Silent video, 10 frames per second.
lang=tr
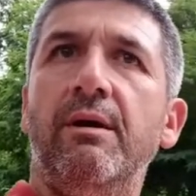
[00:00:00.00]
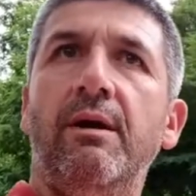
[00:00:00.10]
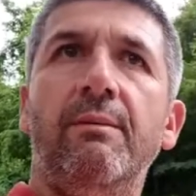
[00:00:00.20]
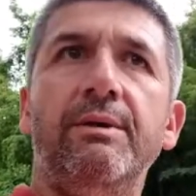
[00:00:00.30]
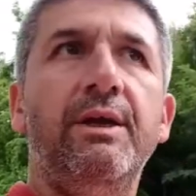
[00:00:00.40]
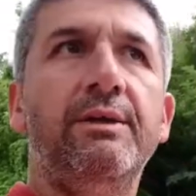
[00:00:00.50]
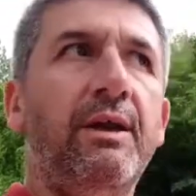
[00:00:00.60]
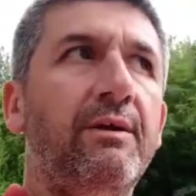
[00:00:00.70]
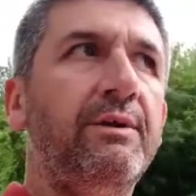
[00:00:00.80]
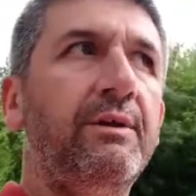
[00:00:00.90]
Ama diğer
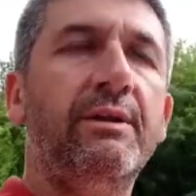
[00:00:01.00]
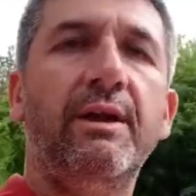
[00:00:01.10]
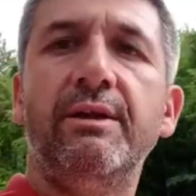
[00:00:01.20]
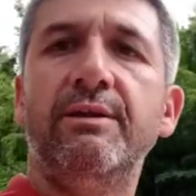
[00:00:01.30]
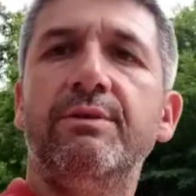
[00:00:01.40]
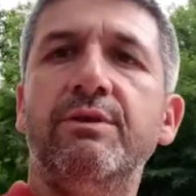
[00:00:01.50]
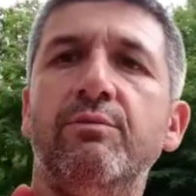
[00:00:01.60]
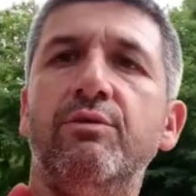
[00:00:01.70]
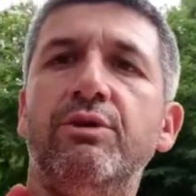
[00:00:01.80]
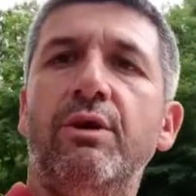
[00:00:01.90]
taraftan da
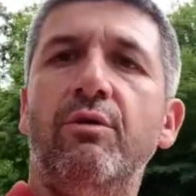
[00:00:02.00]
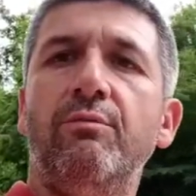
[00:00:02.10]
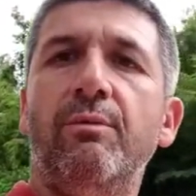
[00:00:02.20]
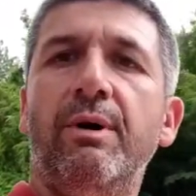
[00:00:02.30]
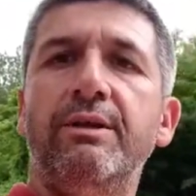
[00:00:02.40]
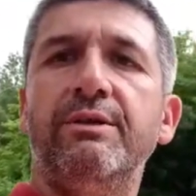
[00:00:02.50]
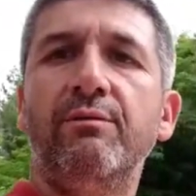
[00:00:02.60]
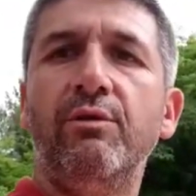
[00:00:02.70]
denetimsiz bu işler olmuyor maalesef